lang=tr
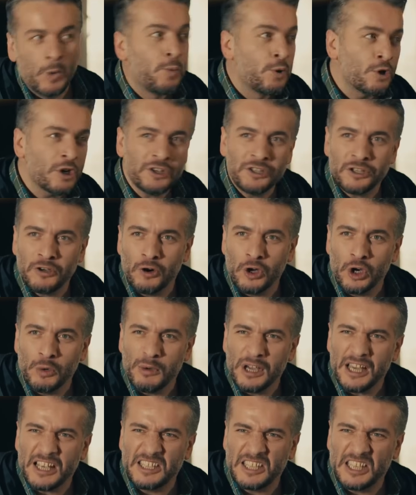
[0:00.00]
o proje
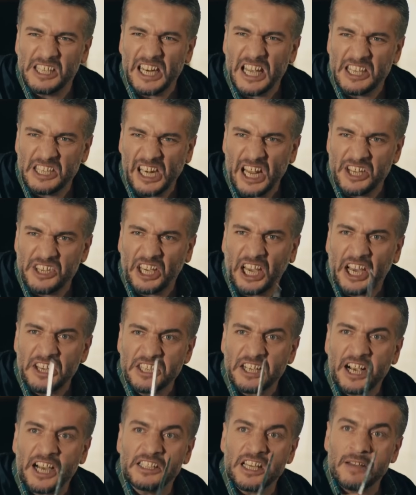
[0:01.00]
olmayı sinesine
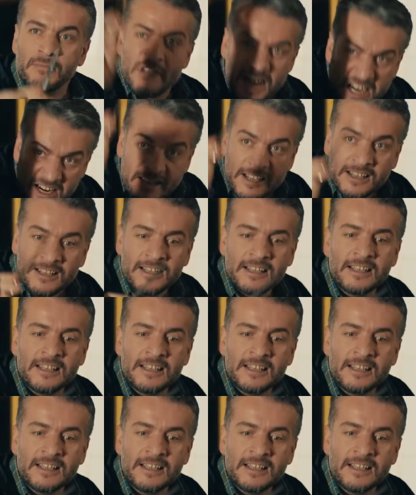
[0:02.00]
çekecek adamlar